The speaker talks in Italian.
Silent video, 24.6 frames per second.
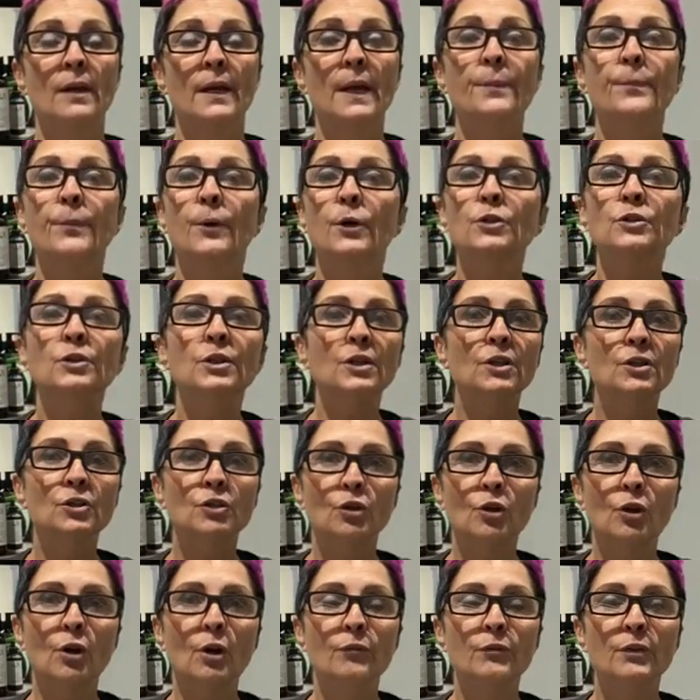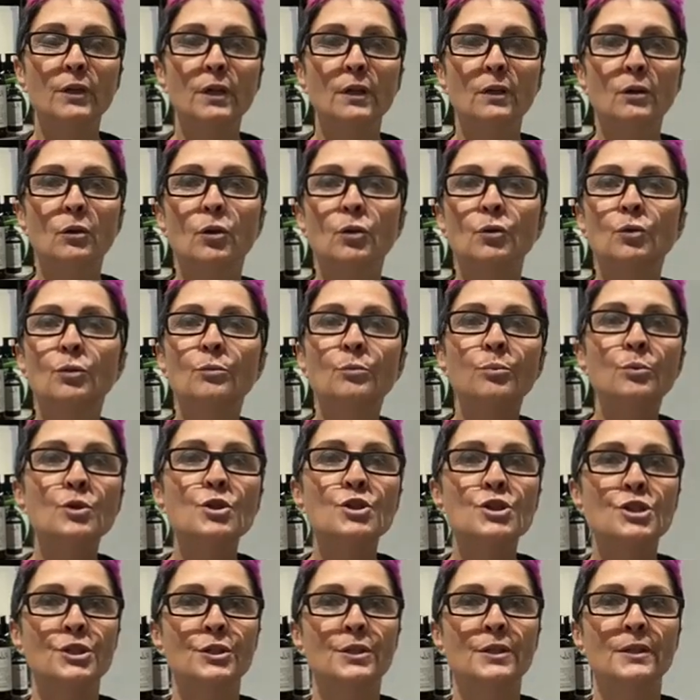e poi ti ritrovi con un
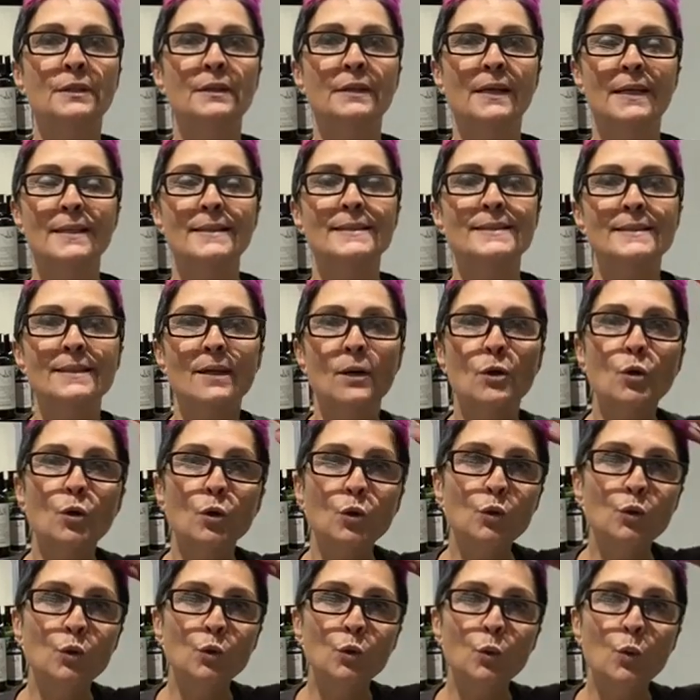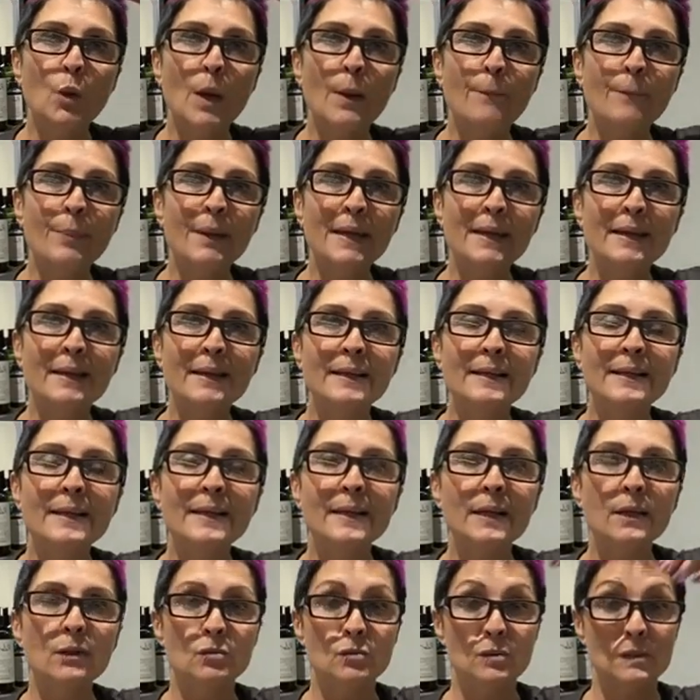pulcino in testa, con due peli
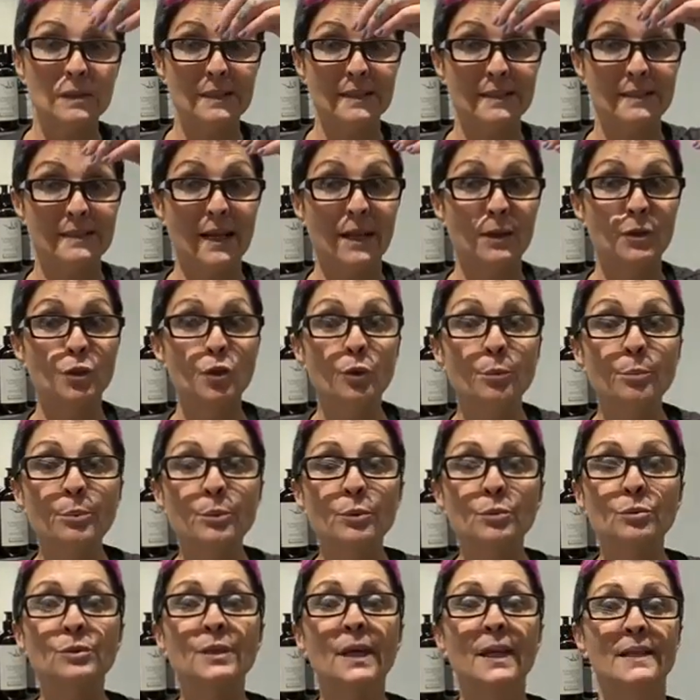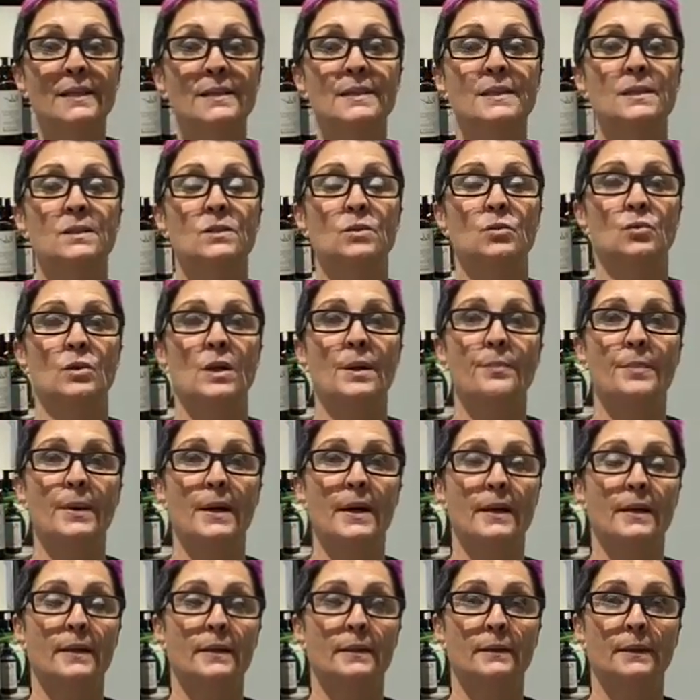che non stanno più da nessuna
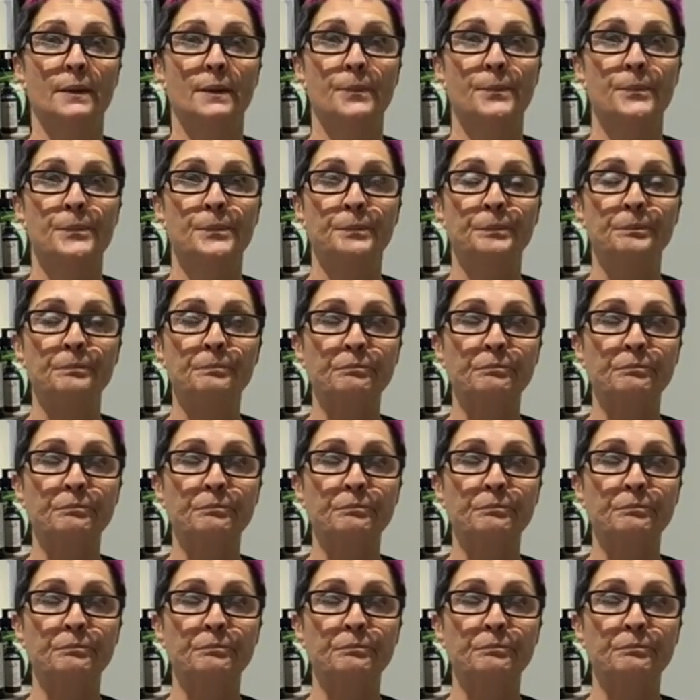parte